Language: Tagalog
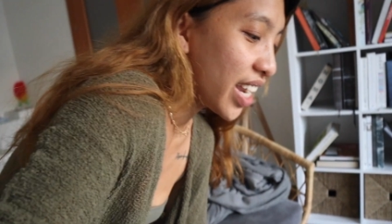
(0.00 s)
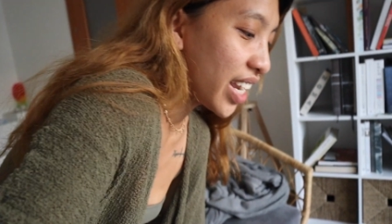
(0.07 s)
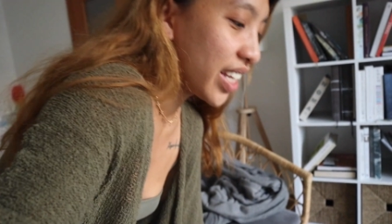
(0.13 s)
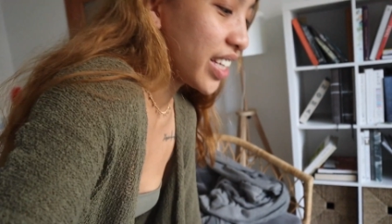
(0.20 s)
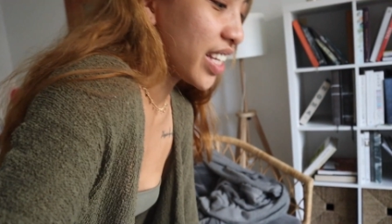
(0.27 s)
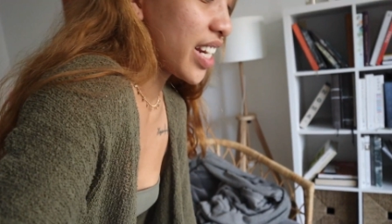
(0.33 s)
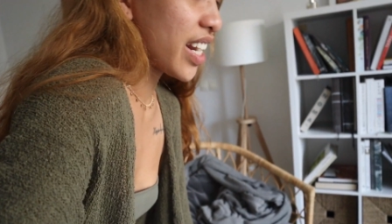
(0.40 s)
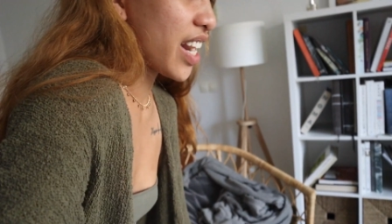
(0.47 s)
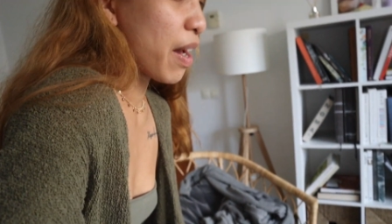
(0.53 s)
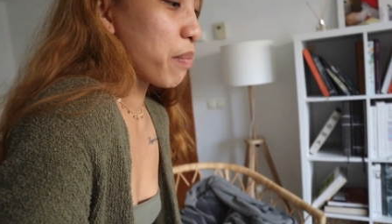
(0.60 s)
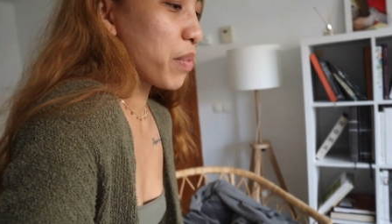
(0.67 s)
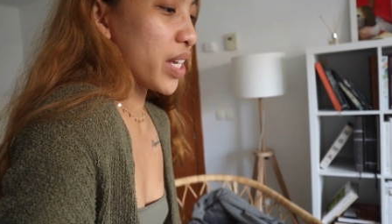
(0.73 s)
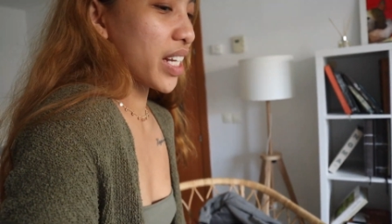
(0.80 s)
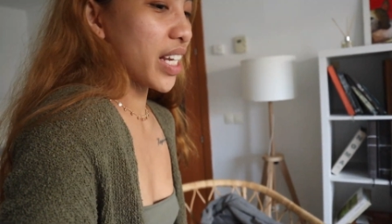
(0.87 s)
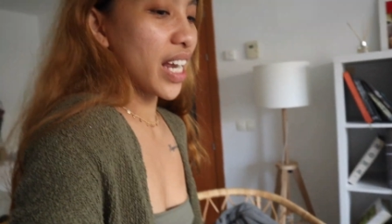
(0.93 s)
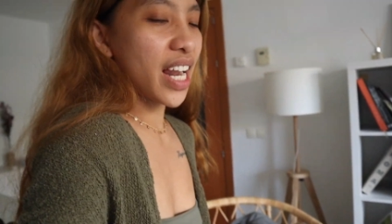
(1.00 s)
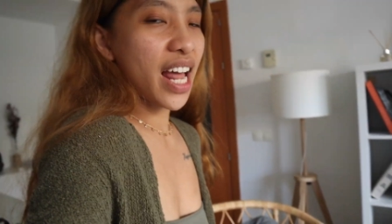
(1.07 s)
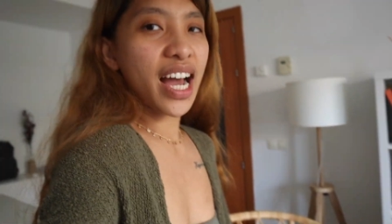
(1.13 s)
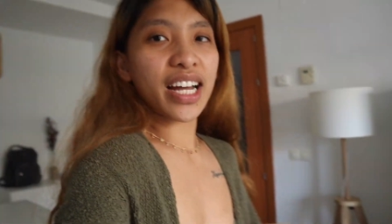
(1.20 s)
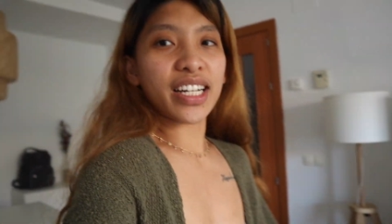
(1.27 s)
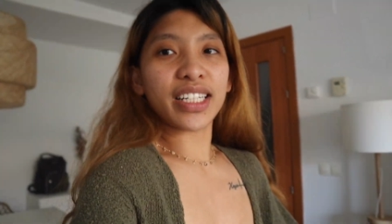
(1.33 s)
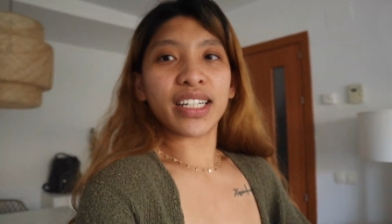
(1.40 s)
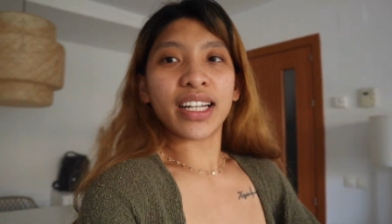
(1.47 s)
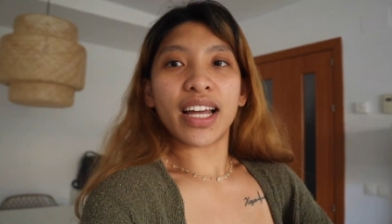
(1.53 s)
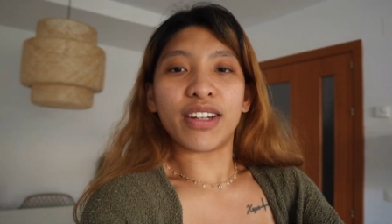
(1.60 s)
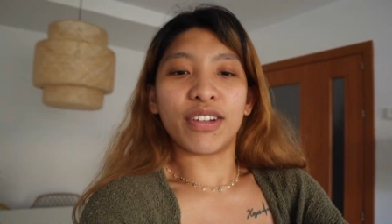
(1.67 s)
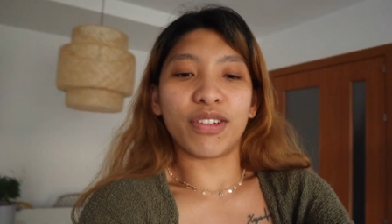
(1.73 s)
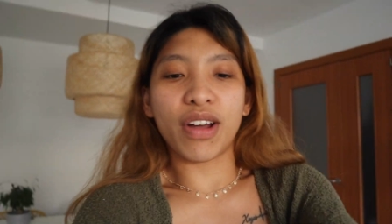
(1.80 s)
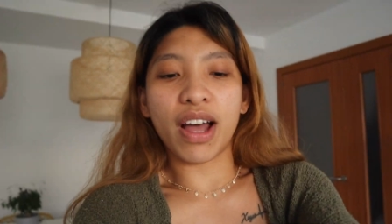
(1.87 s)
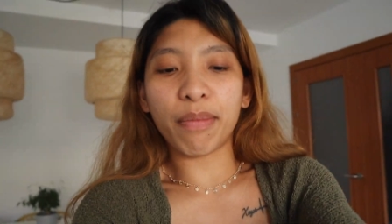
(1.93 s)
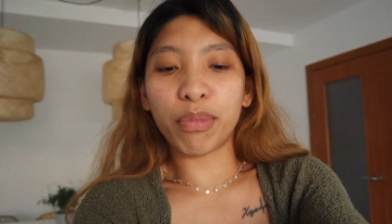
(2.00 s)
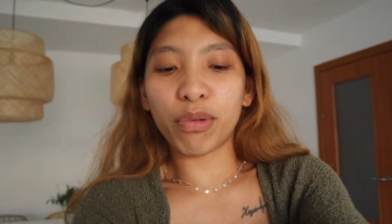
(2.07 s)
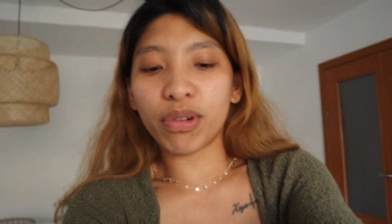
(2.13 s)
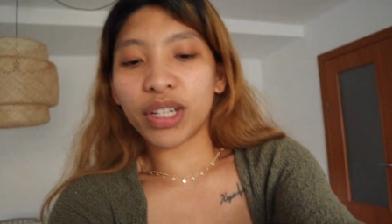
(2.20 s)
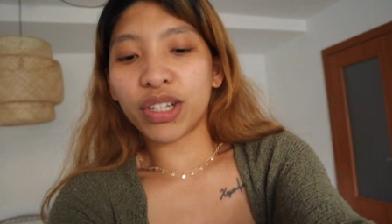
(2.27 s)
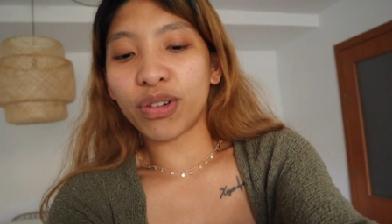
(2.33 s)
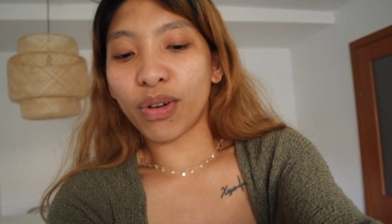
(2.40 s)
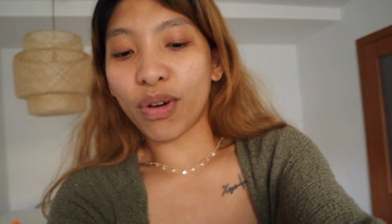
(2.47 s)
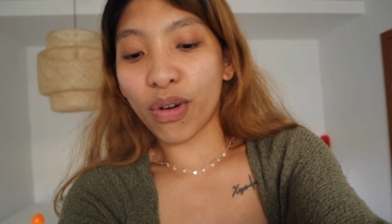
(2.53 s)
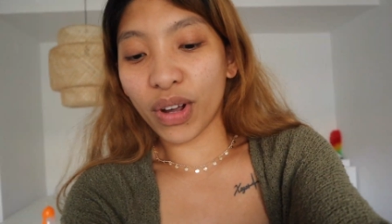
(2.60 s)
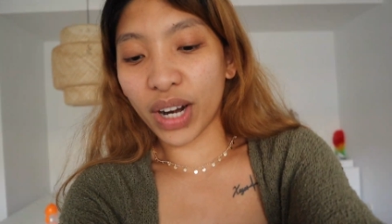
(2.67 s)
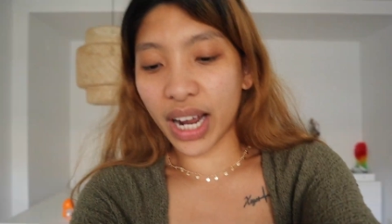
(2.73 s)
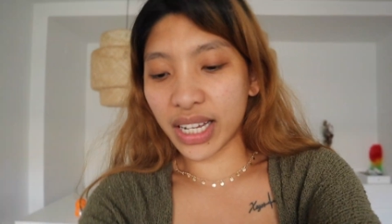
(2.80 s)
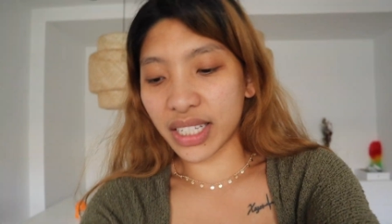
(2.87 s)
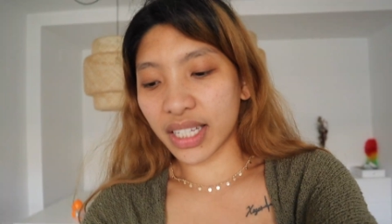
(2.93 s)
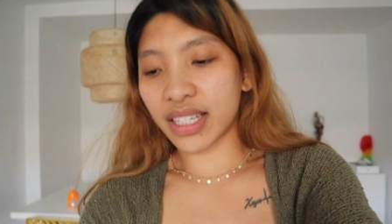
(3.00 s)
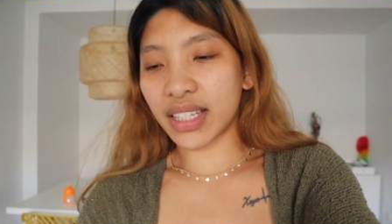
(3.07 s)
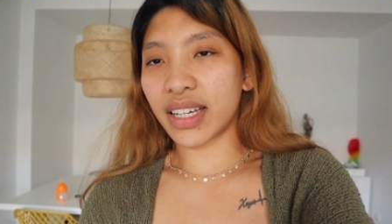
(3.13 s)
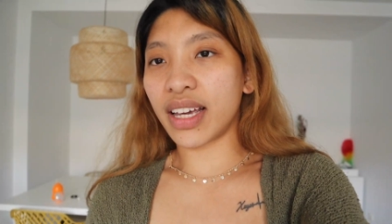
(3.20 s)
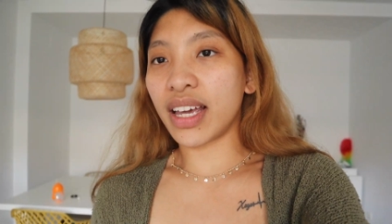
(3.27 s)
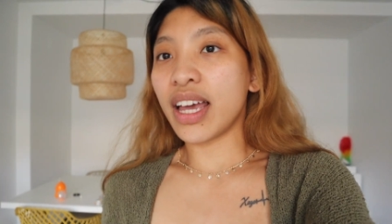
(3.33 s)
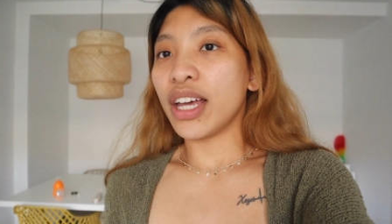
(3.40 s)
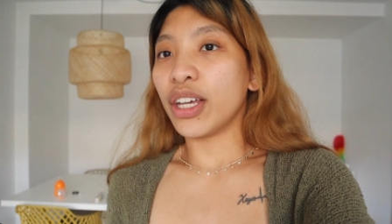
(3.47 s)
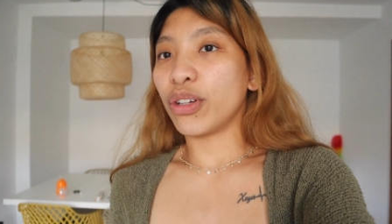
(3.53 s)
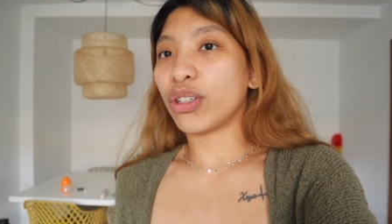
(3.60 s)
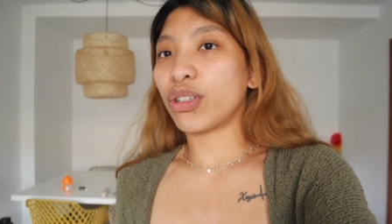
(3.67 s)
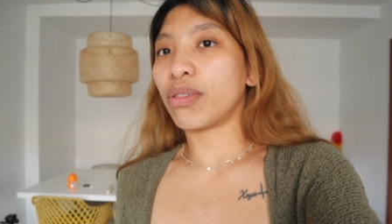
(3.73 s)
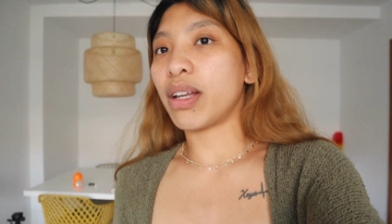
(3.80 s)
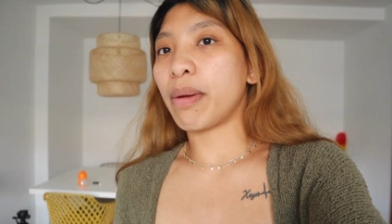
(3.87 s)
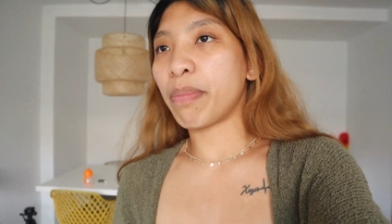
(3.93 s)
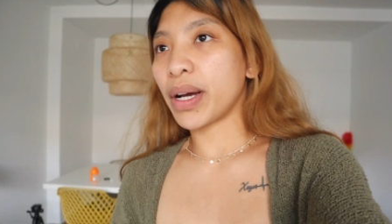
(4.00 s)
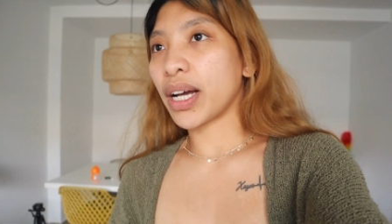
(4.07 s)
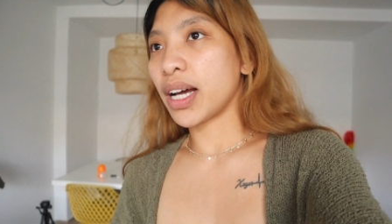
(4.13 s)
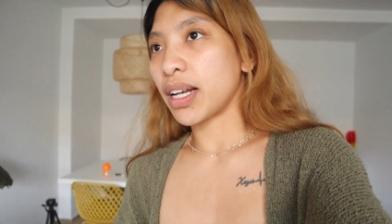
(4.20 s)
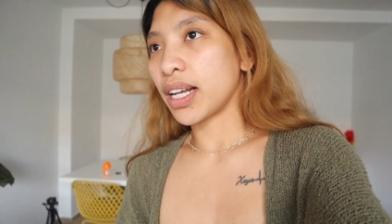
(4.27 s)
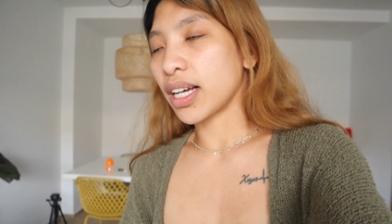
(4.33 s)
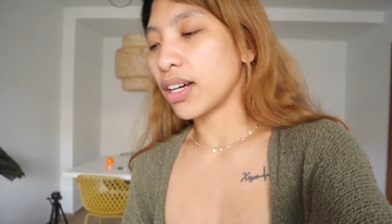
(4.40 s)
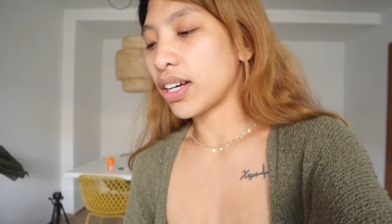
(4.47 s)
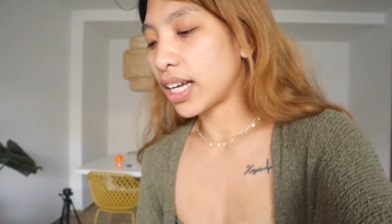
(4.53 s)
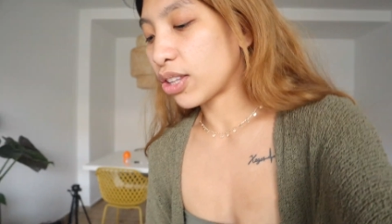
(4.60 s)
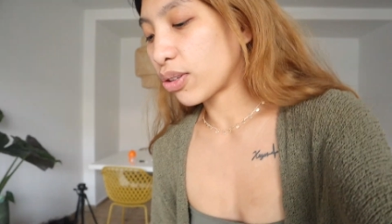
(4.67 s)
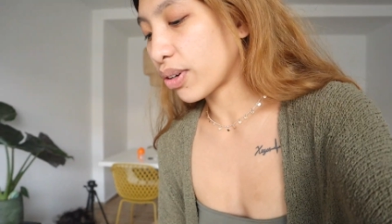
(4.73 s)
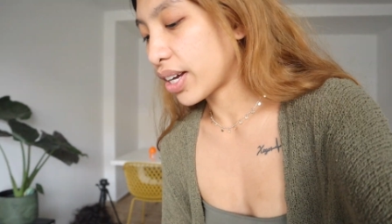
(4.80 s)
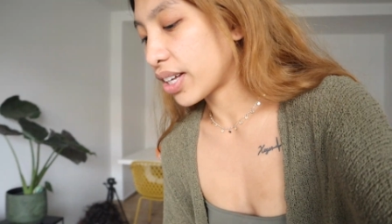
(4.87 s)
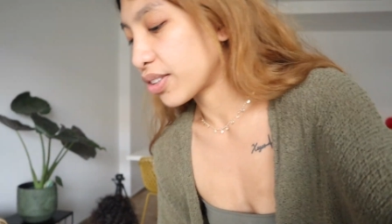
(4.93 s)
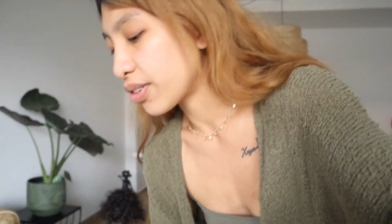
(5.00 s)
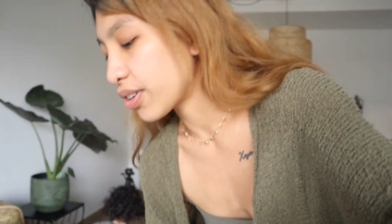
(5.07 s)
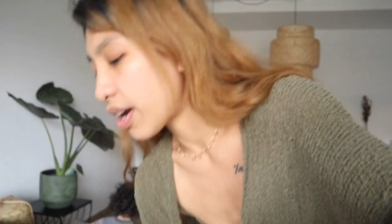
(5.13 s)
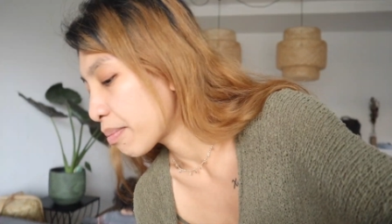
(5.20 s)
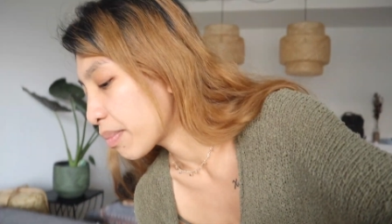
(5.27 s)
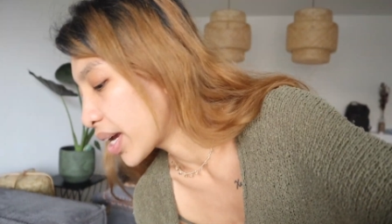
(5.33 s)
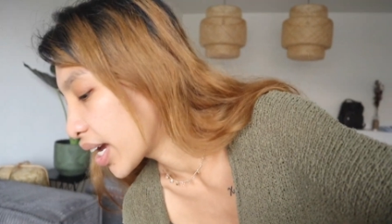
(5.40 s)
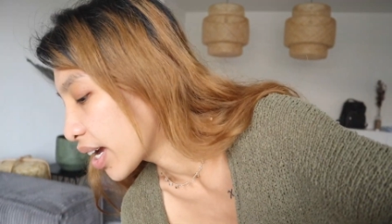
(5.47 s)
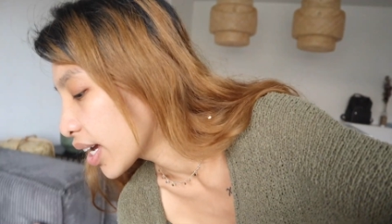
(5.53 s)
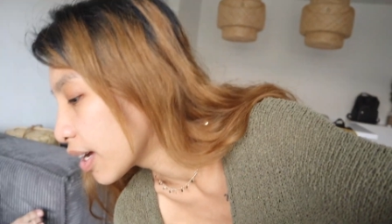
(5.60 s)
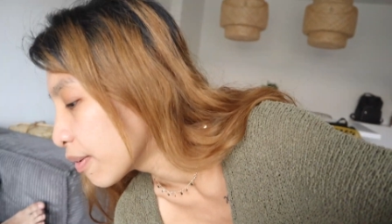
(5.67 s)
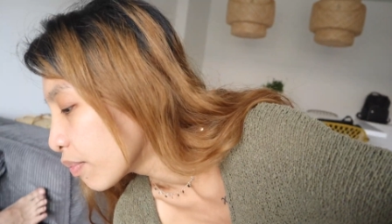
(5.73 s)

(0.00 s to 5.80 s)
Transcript: Hindi na namin kailangan ano, habulin yung oras kasi usually pagka nag-get together kami